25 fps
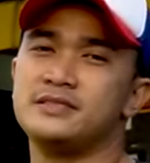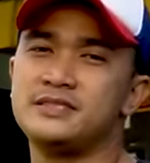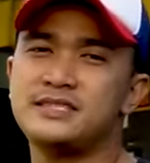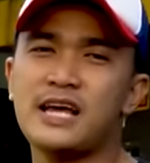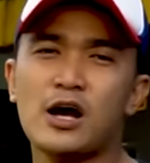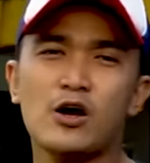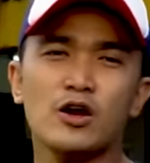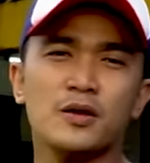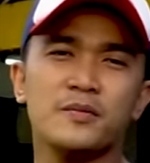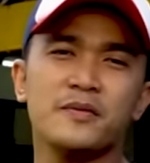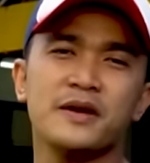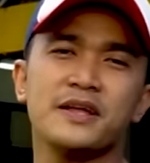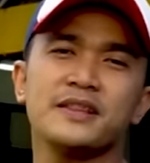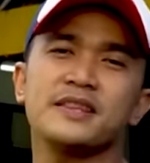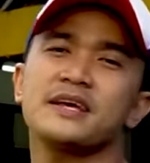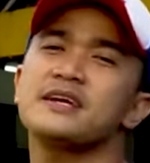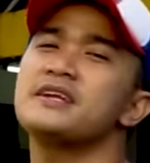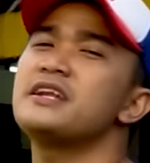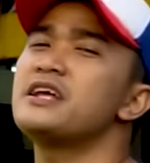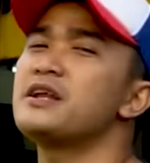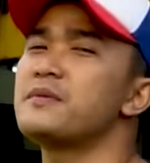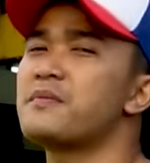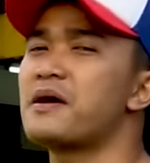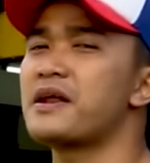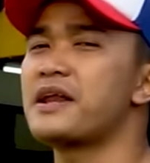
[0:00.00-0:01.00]
jauh lebih
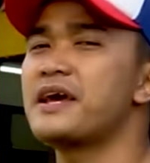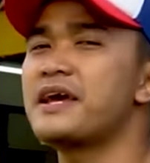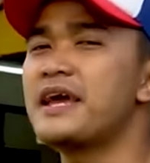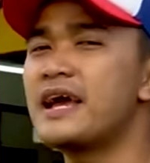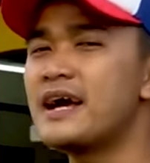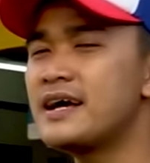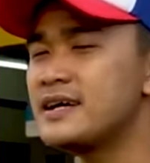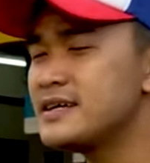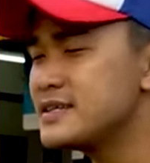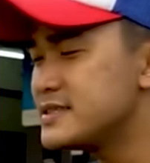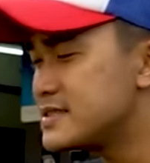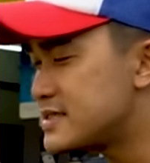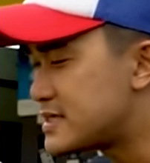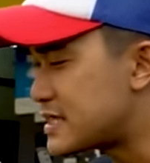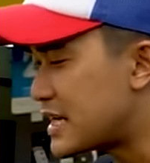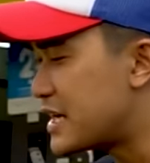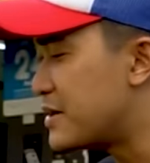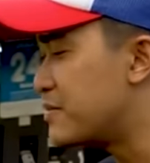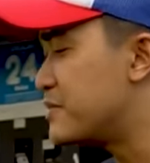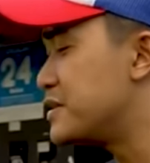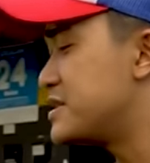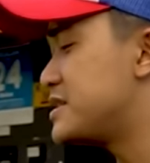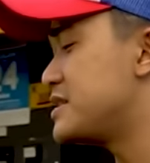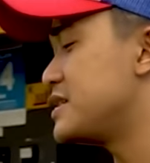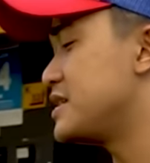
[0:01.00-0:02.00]
enteng daripada yang
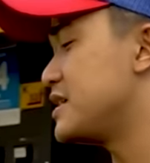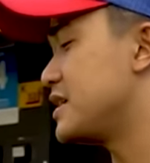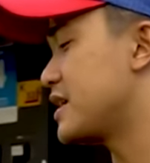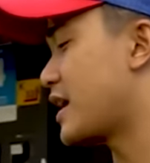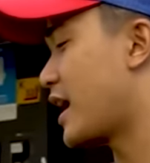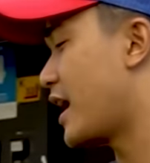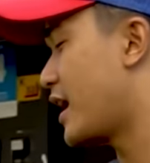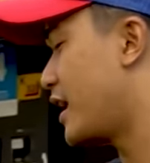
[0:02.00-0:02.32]
sling besi